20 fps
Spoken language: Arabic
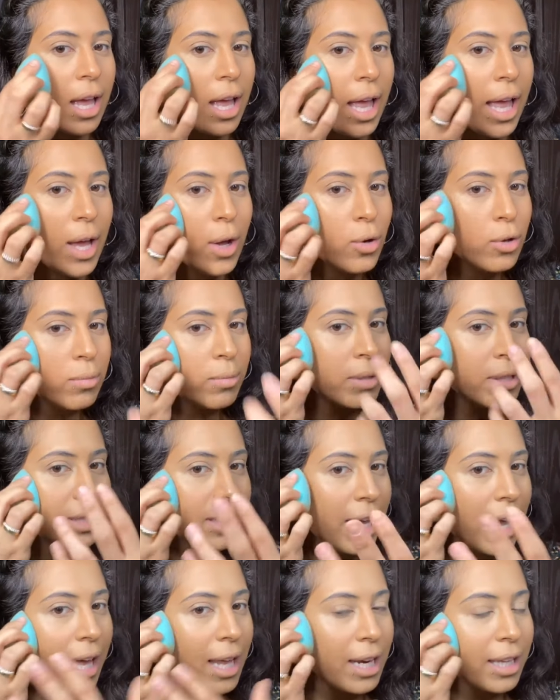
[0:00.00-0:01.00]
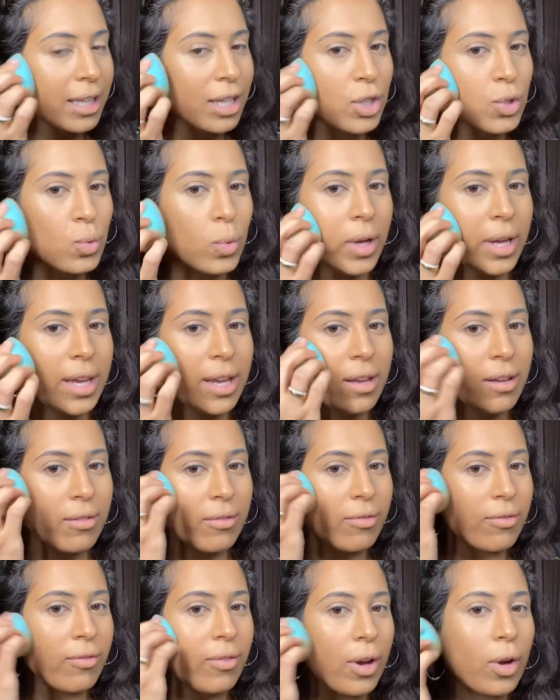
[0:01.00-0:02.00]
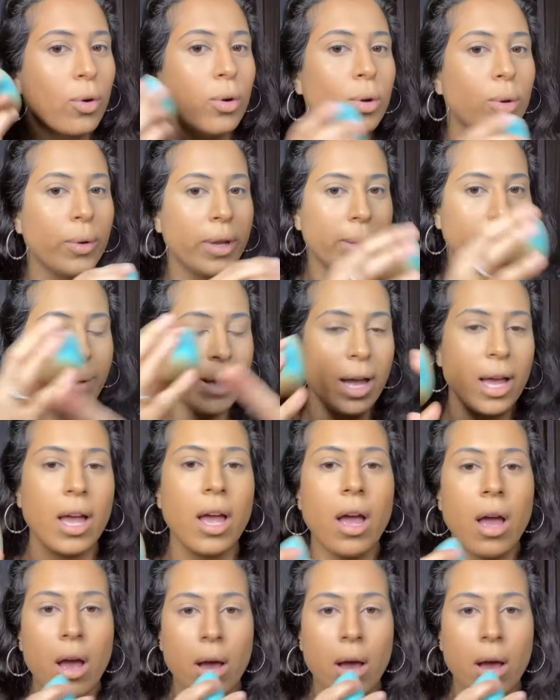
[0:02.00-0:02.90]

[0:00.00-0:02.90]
اخد من ده على ده شويه فكله يبقى